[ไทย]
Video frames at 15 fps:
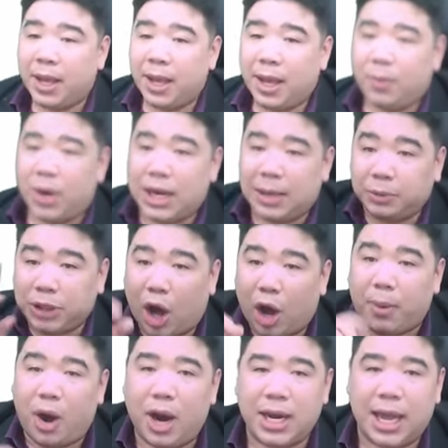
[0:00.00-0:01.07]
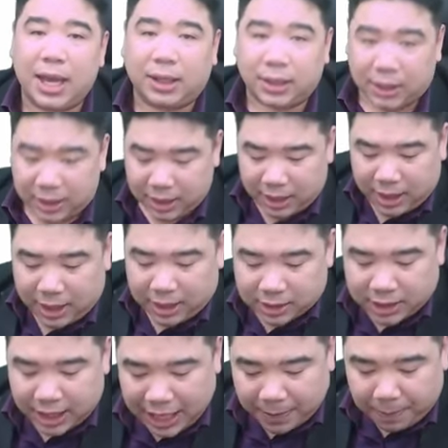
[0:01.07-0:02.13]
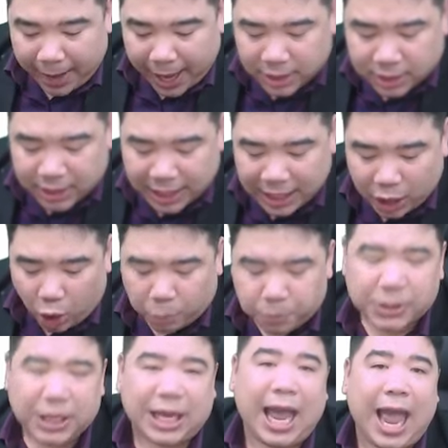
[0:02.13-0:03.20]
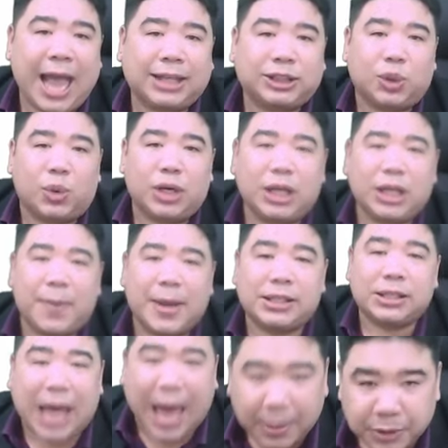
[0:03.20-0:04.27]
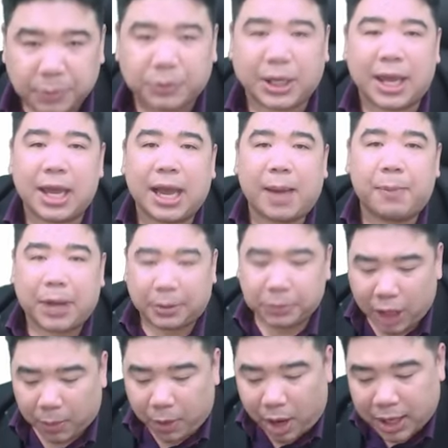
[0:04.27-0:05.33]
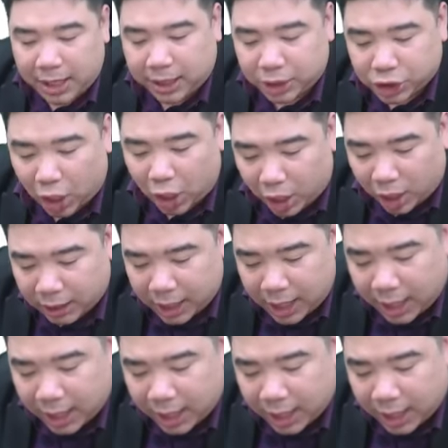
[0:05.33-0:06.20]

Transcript: เพราะนั้นคำตอบข้อนี้ก็คือ484ลบ450ก็จะเป็น34ครับคำตอบข้อนี้คือช้อยข้อที่